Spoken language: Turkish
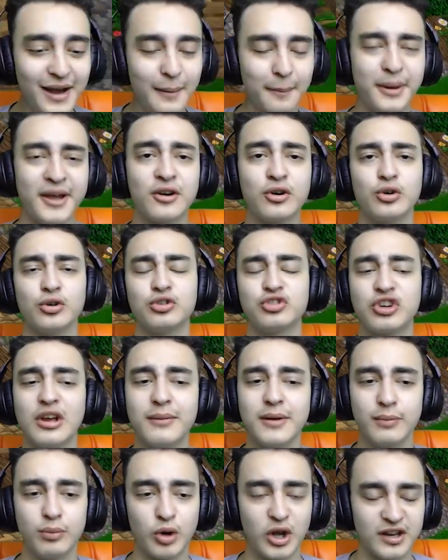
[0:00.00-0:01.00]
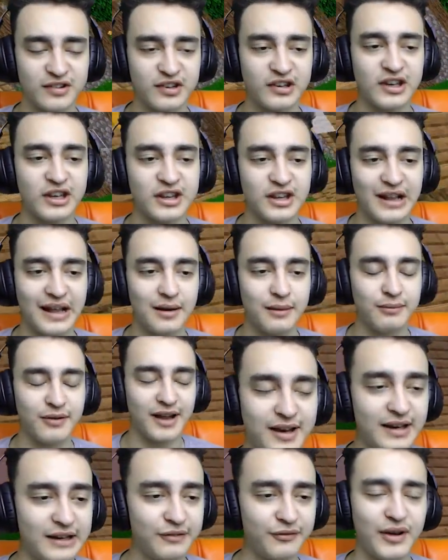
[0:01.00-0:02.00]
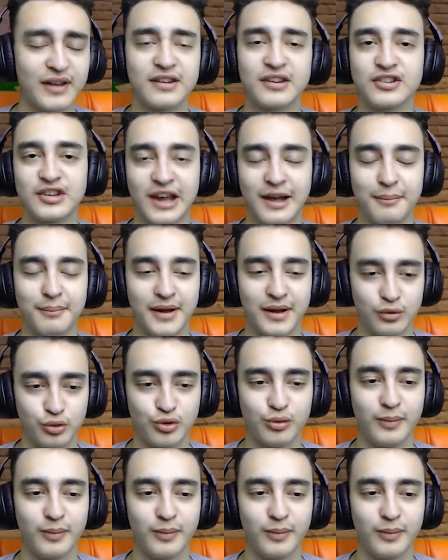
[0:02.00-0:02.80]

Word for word: Pek konuşamayayım ara sıkıntılarım var. Fazla şey yapma üstüme